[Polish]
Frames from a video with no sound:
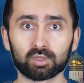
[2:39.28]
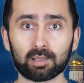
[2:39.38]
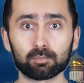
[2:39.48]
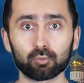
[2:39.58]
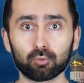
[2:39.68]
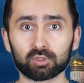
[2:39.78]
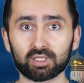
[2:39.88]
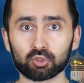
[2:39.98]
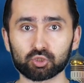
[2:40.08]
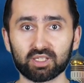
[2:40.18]
Tam było
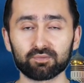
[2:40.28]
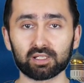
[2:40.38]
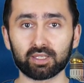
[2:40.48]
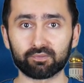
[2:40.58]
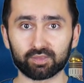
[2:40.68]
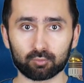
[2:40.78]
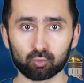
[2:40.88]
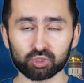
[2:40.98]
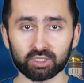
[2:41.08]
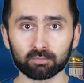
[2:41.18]
też niewielkie
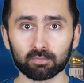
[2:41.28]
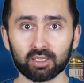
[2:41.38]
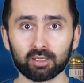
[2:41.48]
wzgórze,